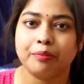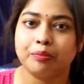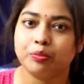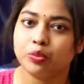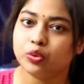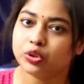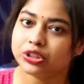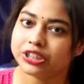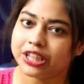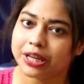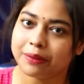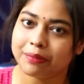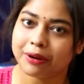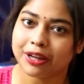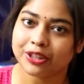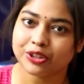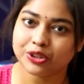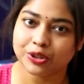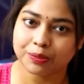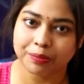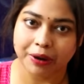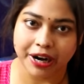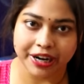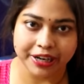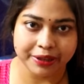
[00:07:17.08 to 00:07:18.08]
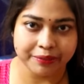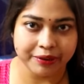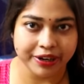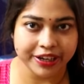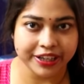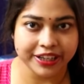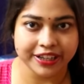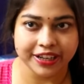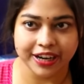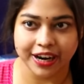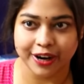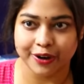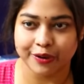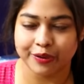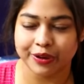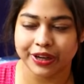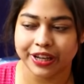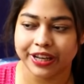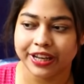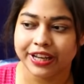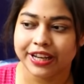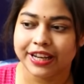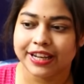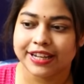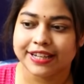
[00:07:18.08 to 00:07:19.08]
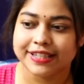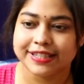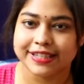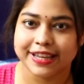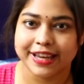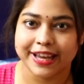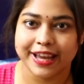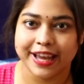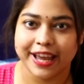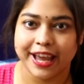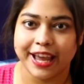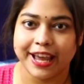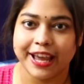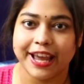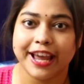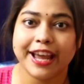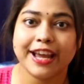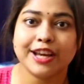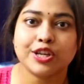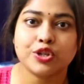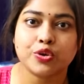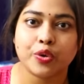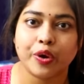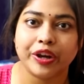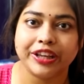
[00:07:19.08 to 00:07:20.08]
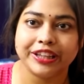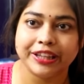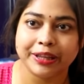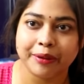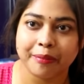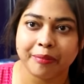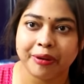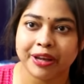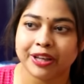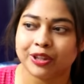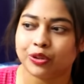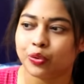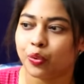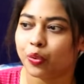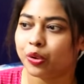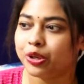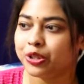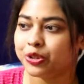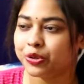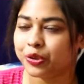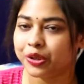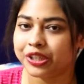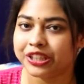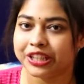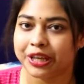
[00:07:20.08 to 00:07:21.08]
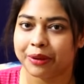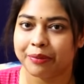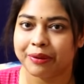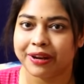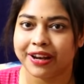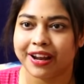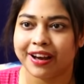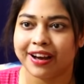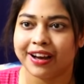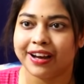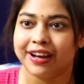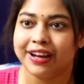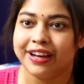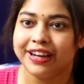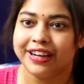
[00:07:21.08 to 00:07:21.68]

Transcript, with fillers: বুঝতেই পারছো পারিবারিক কারণে যে এই সই দেবে তো ওই সই দেবে না